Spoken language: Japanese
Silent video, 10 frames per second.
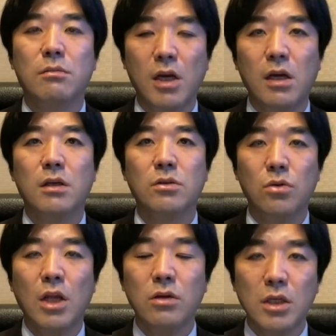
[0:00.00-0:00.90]
まあ
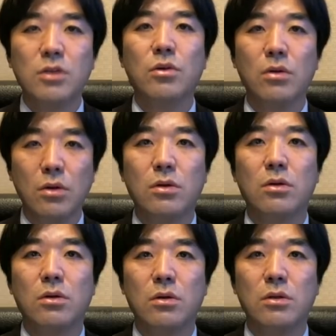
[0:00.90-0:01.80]
そうなるでしょうよ。
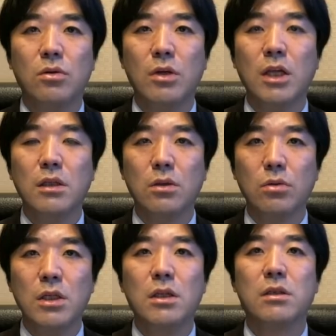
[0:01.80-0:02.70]
そうなった
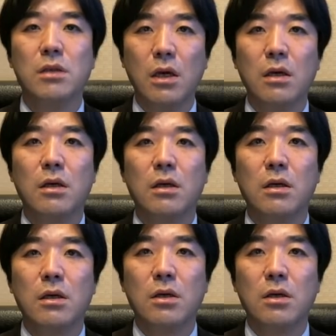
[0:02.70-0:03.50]
時にですね、